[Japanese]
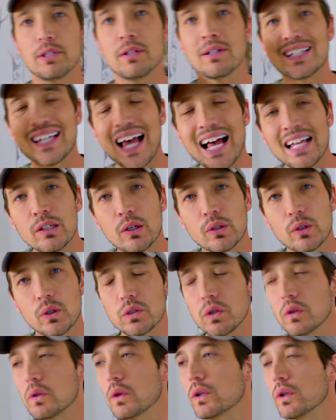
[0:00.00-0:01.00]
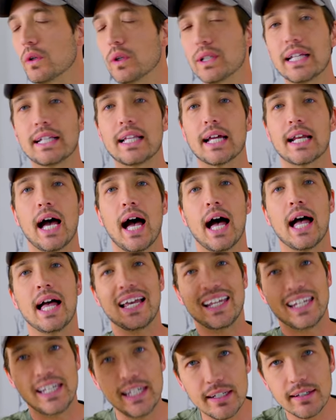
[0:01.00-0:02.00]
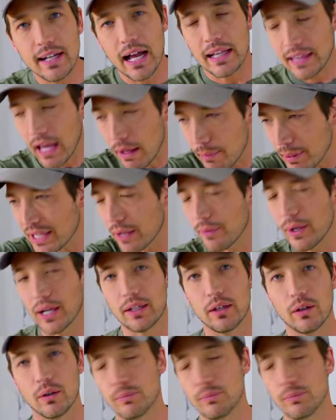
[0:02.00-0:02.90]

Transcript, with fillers: 分のサンダルを外に置いてたら、犬が食べたわ